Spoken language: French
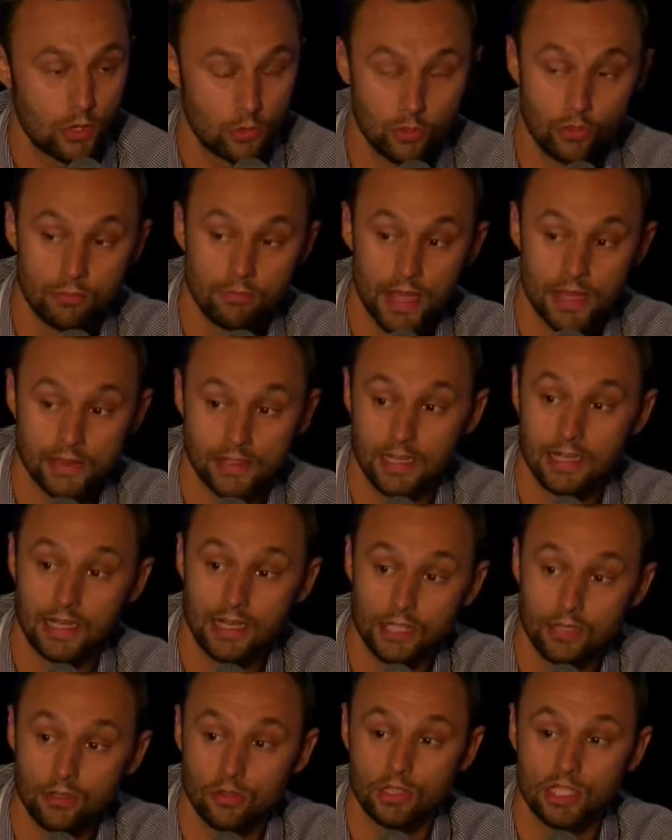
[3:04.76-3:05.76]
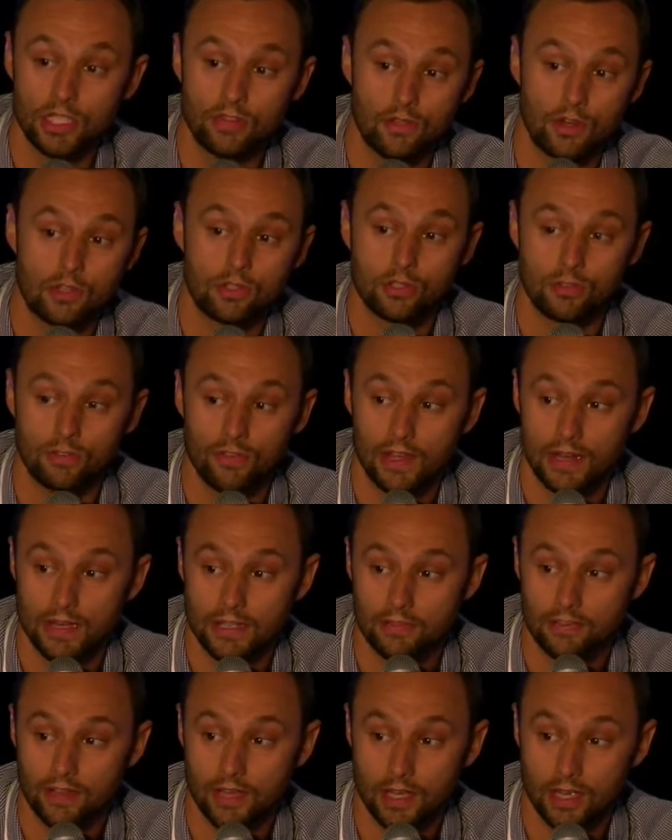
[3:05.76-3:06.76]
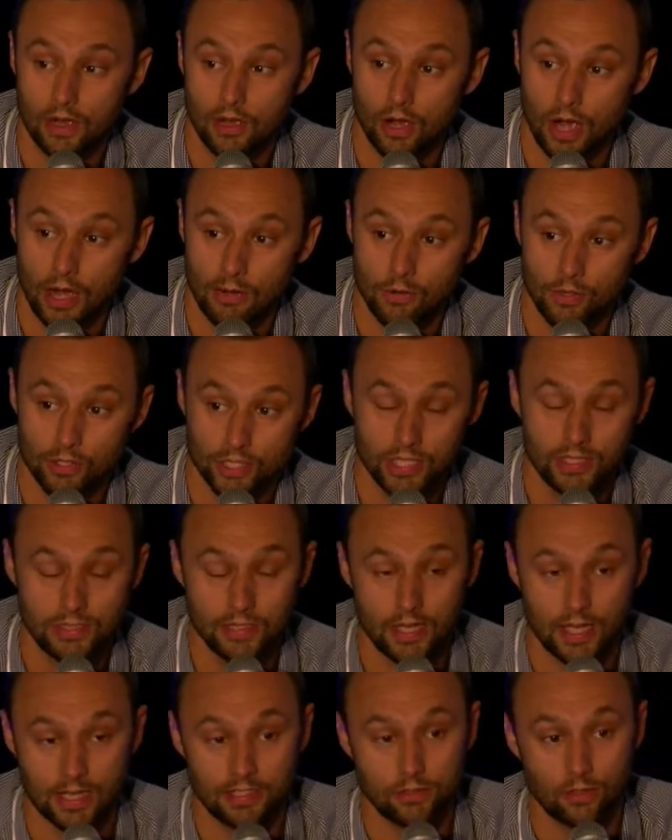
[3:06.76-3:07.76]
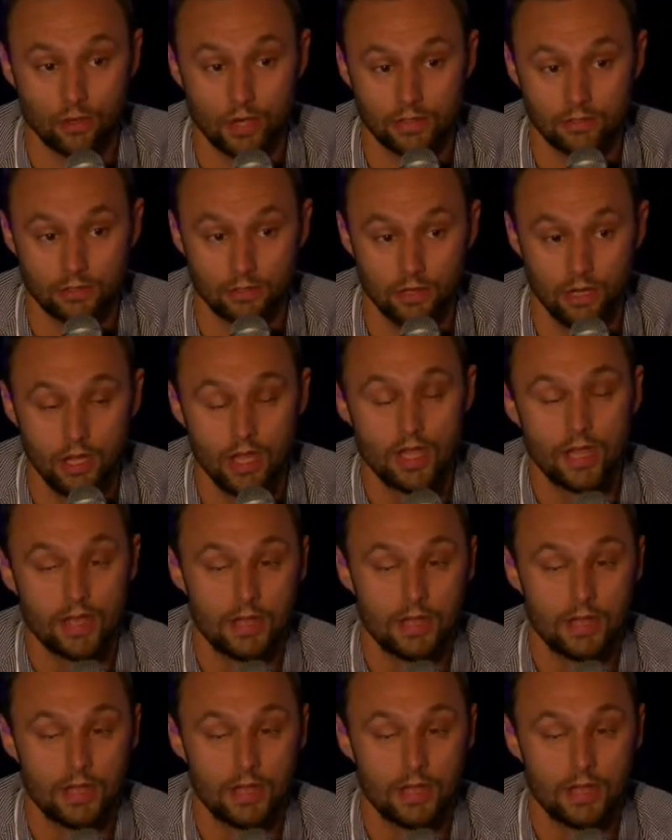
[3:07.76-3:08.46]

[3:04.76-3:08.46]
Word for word: d'une part des clients qui veulent se faire livrer à manger, des restaurateurs